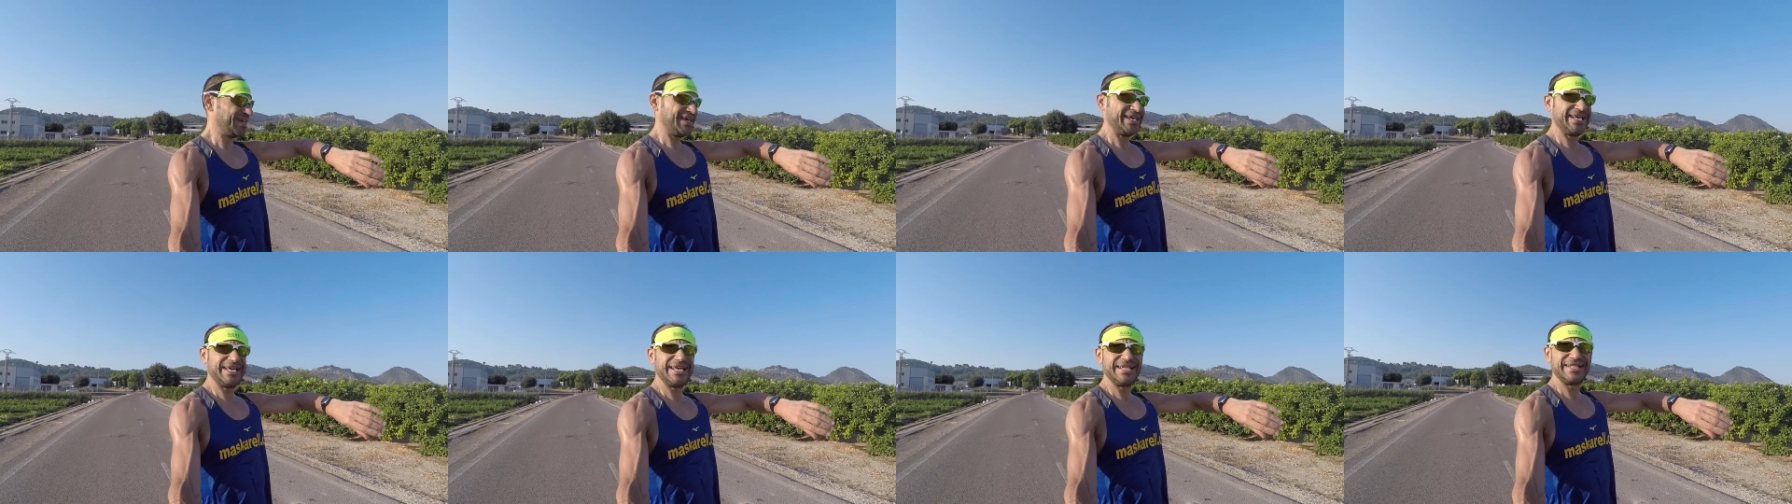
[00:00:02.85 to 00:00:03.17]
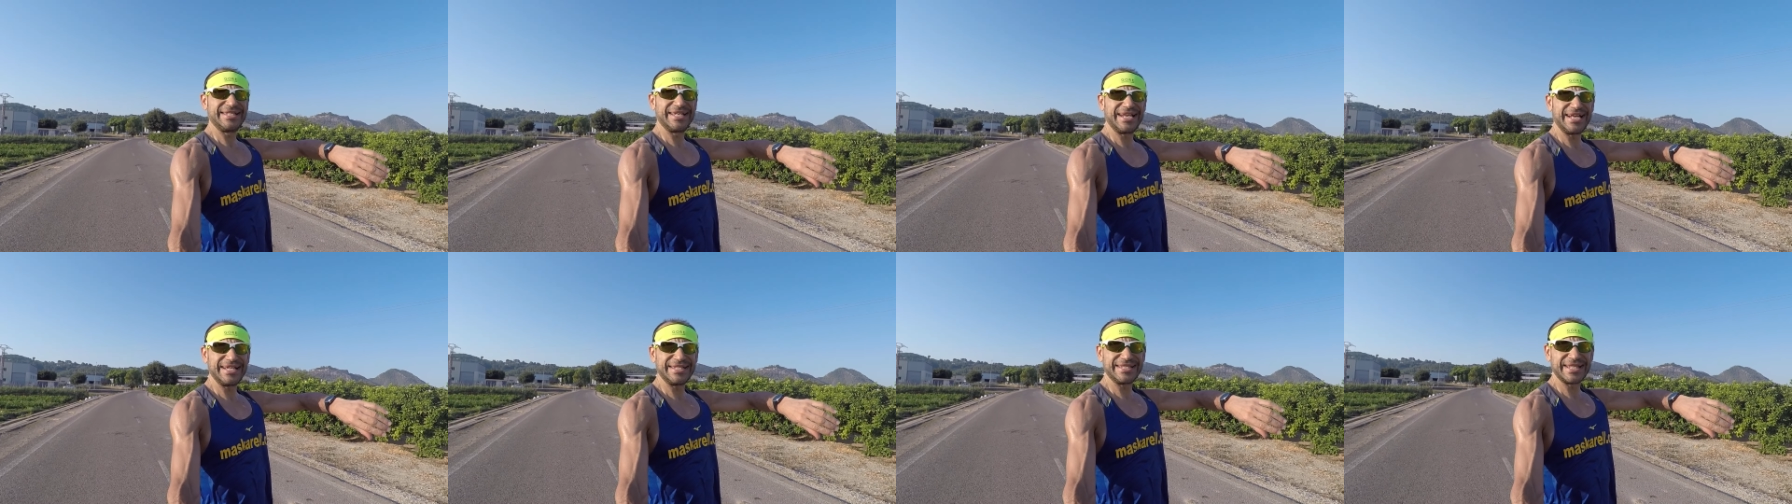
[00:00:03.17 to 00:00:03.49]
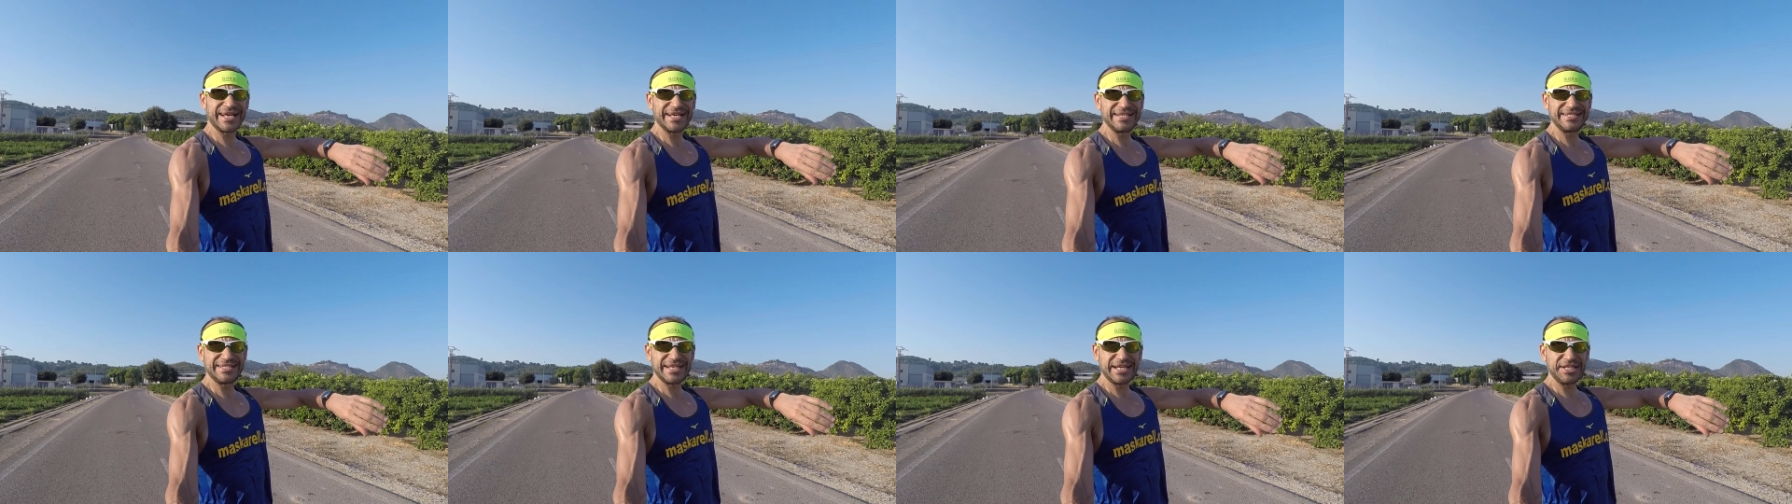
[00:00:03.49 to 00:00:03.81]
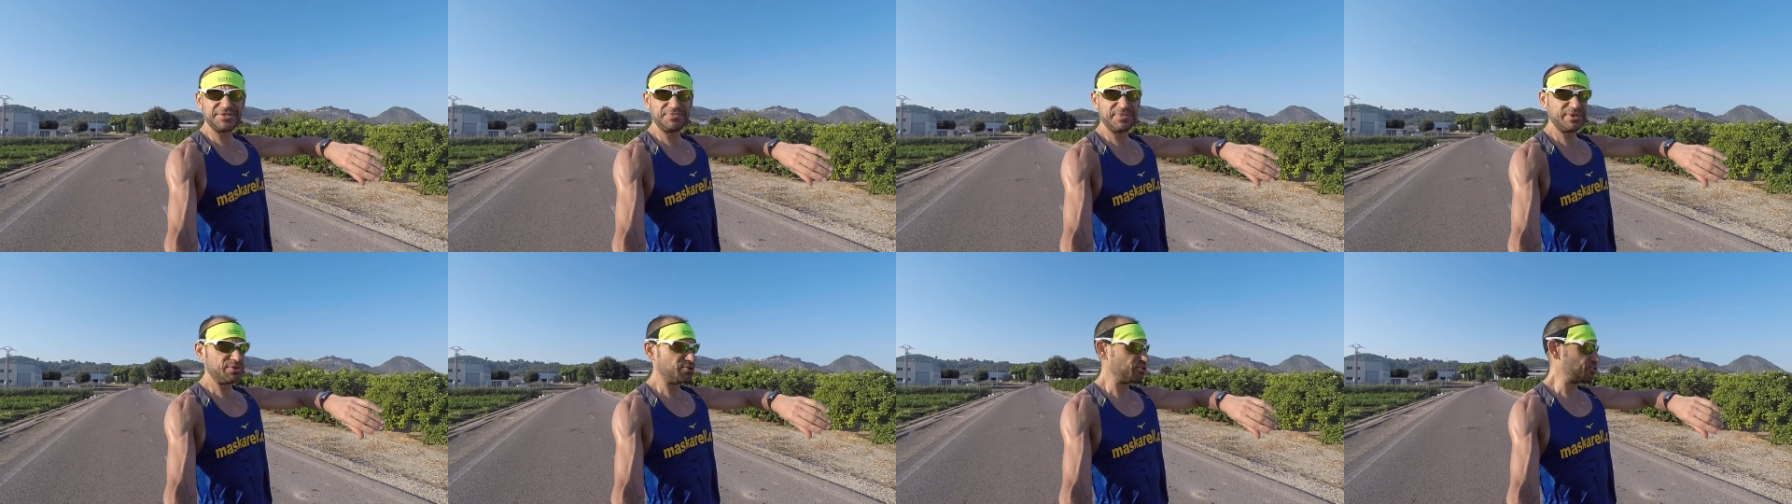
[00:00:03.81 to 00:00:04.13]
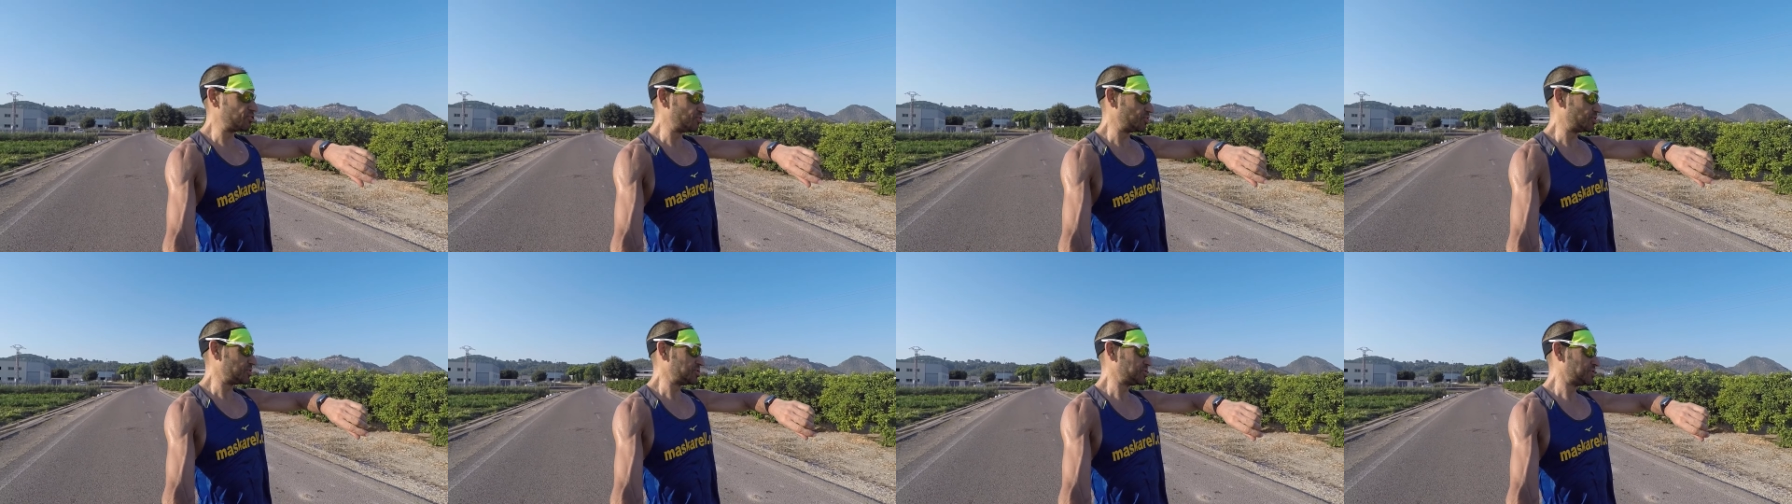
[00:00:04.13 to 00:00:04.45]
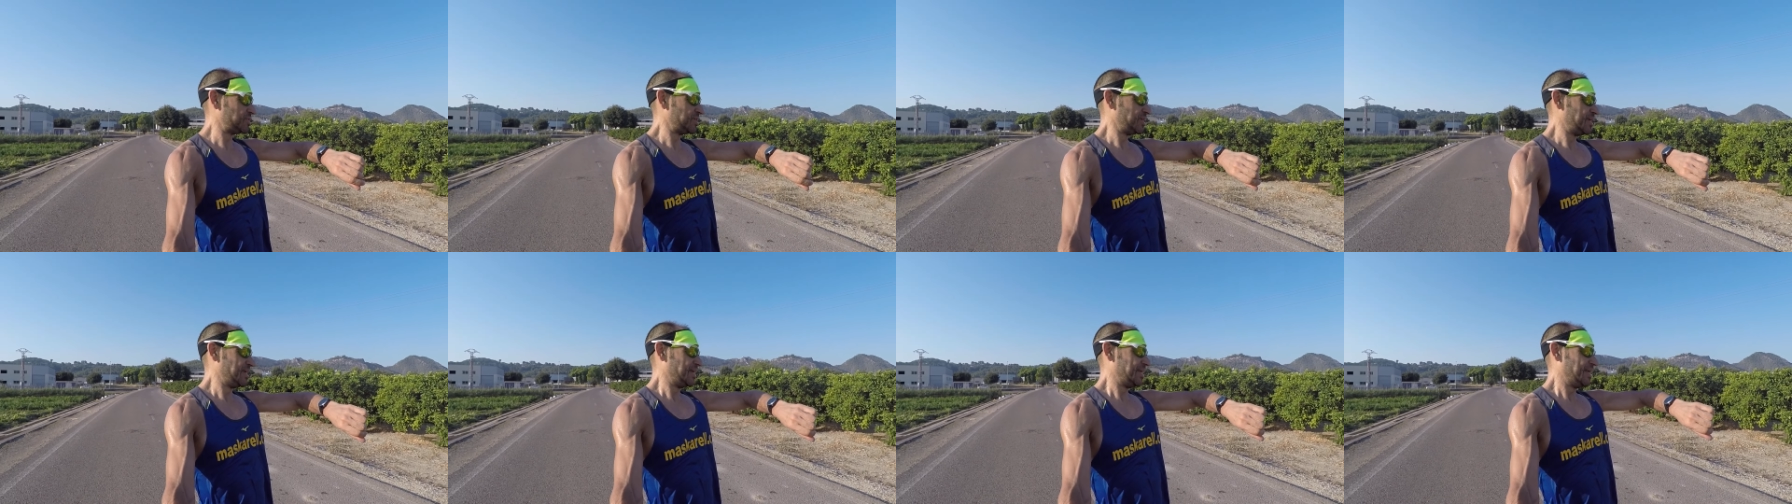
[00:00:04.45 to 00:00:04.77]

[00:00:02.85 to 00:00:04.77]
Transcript: y 36 minutos